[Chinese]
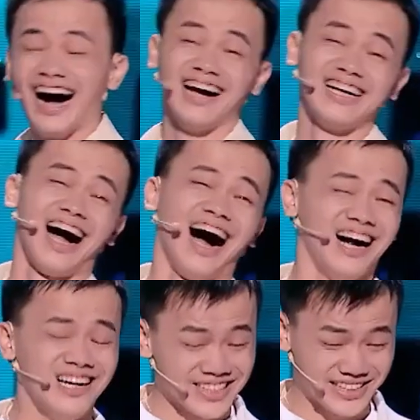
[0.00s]
哎呀，
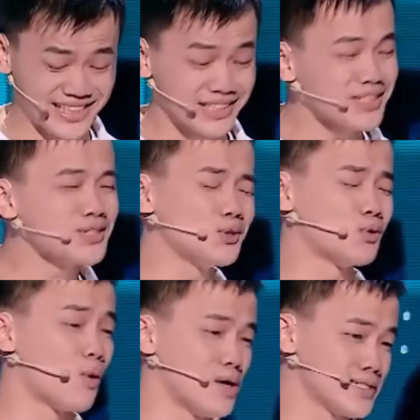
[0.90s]
前阵子
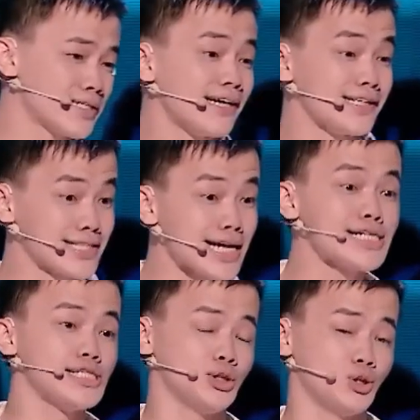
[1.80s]
我一个电
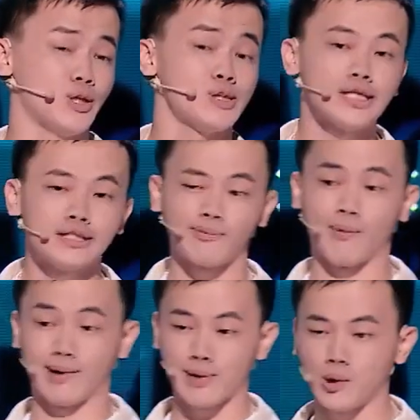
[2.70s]
影学院的
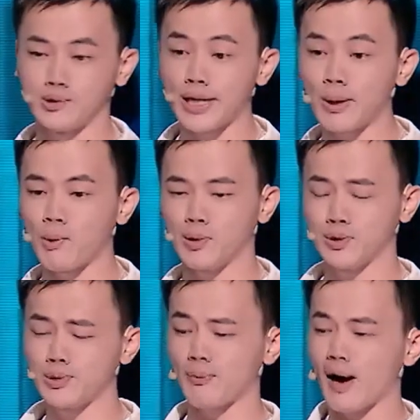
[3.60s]
朋友让我
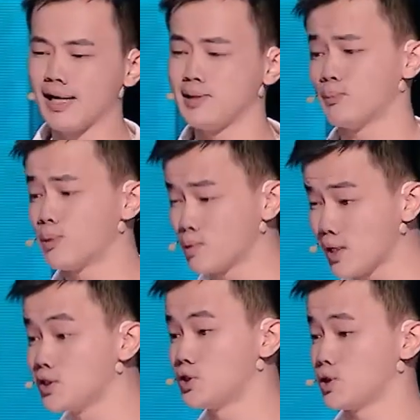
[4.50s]
去拍一部
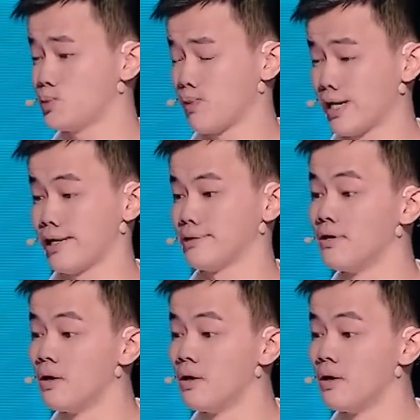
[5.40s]
励志片，